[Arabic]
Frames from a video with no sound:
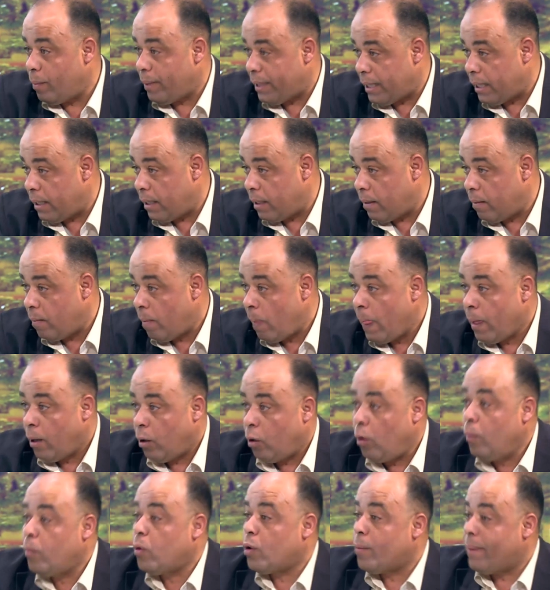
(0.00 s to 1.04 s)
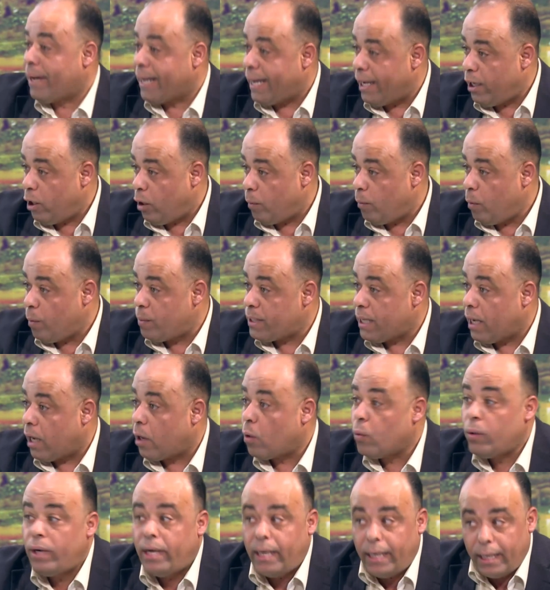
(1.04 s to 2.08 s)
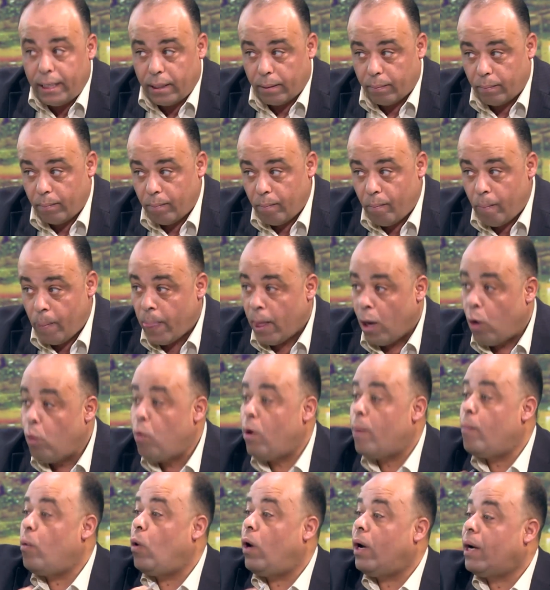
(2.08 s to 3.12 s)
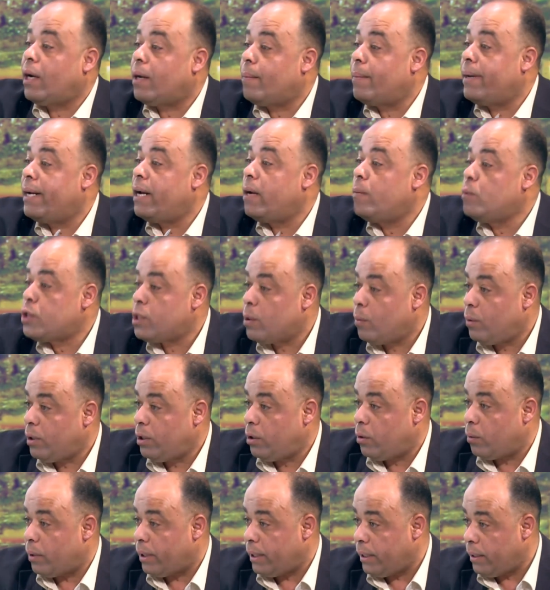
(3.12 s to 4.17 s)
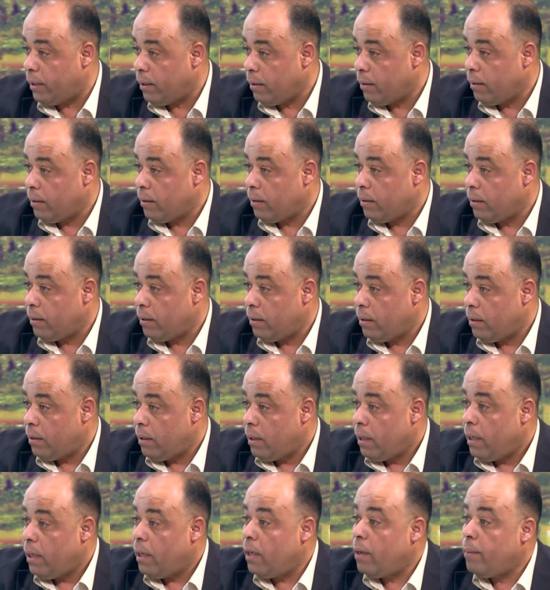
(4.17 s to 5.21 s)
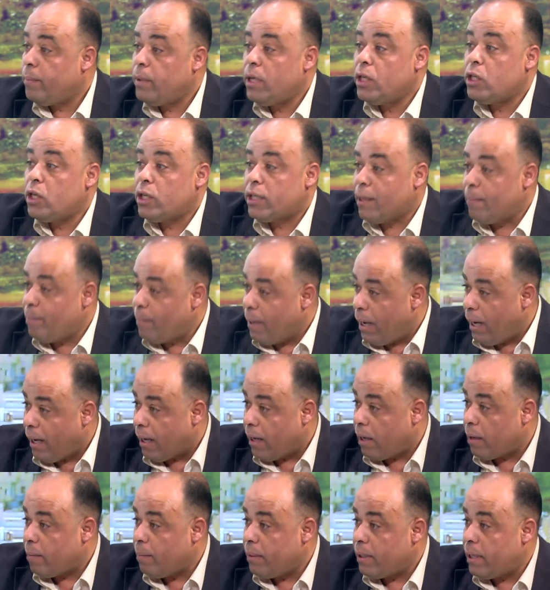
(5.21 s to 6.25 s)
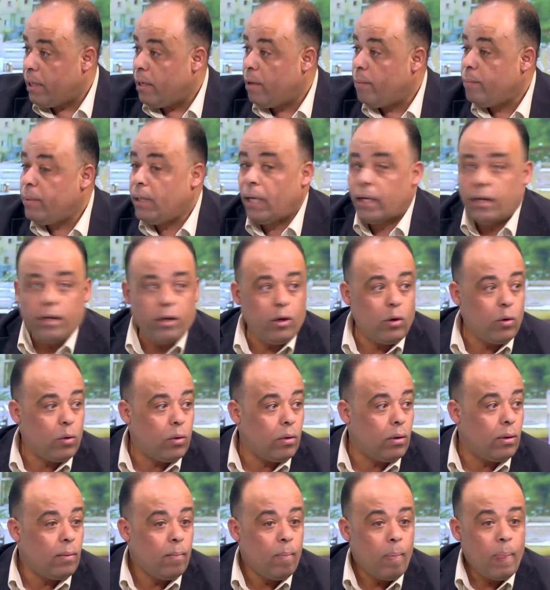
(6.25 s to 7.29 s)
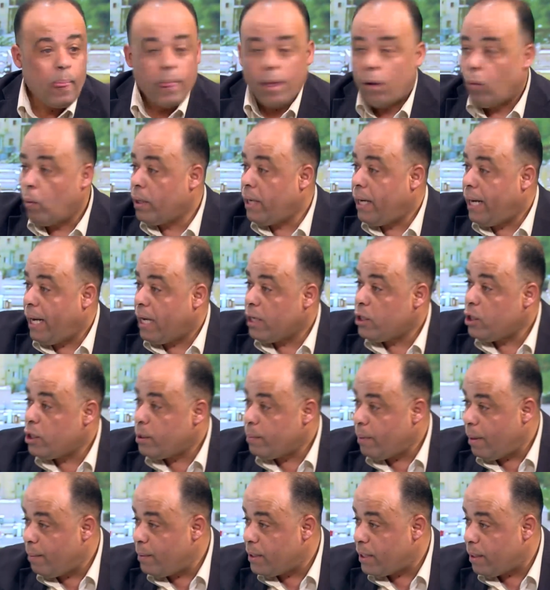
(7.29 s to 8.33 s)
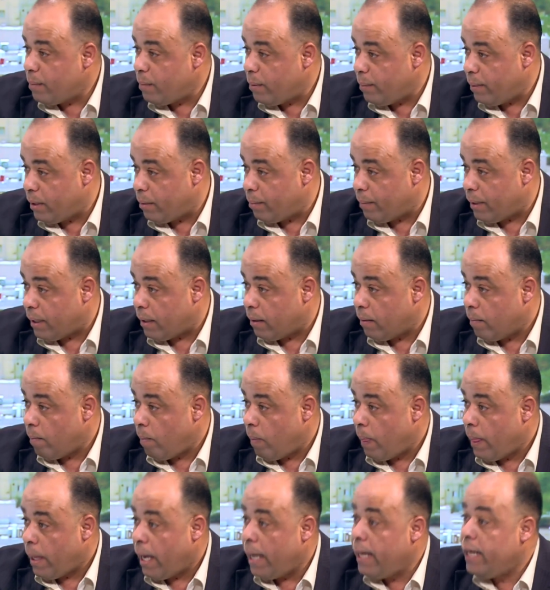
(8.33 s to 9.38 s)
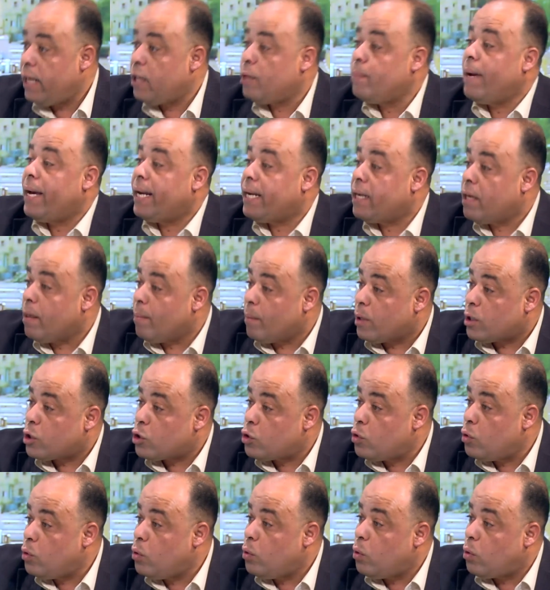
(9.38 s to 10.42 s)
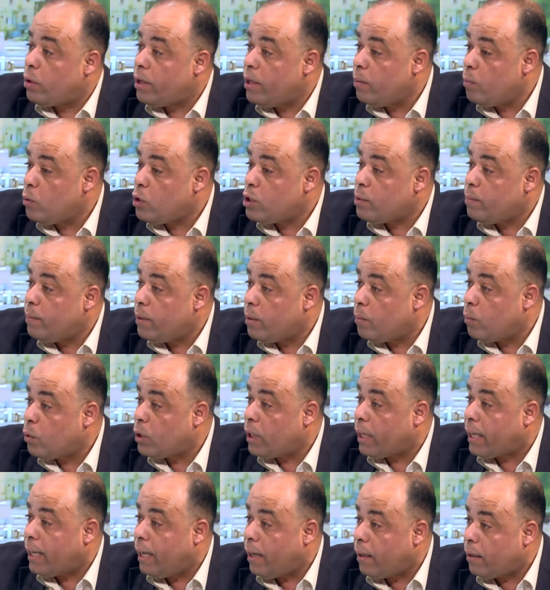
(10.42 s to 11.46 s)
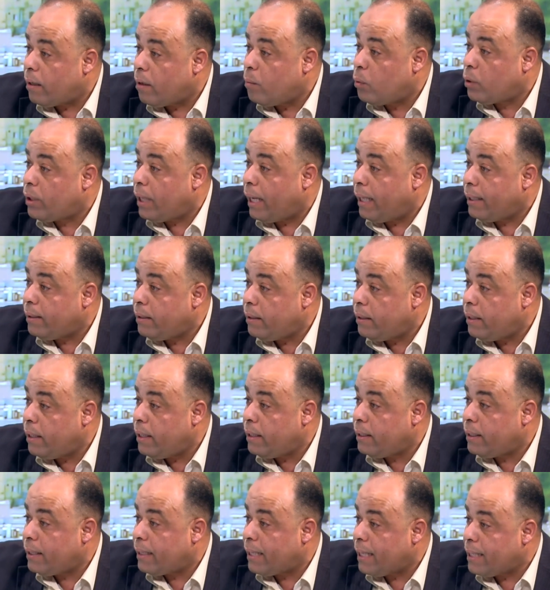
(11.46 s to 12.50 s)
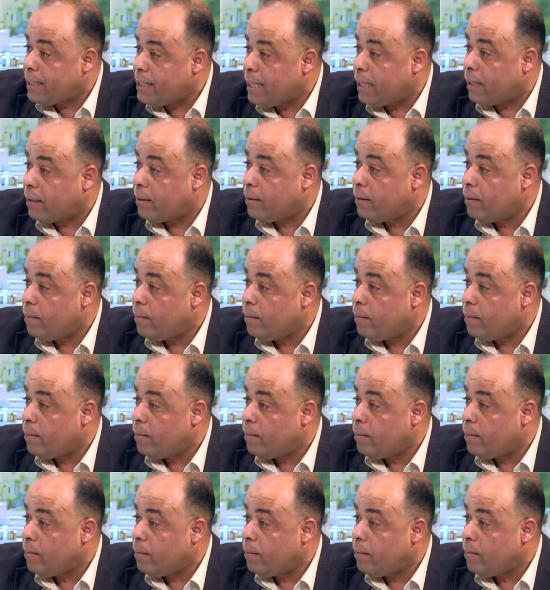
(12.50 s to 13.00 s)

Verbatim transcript: مثلا عمره ما كان حبوب سهر وللعلم هو محرم على المستوى الدولي آه، بيجي شاب اخر مثلا بيحكي انه والله الحشيش ما بيسبب ادمان الادمان نمط سلوكي مزمن متكرر متعدد الانتكاسات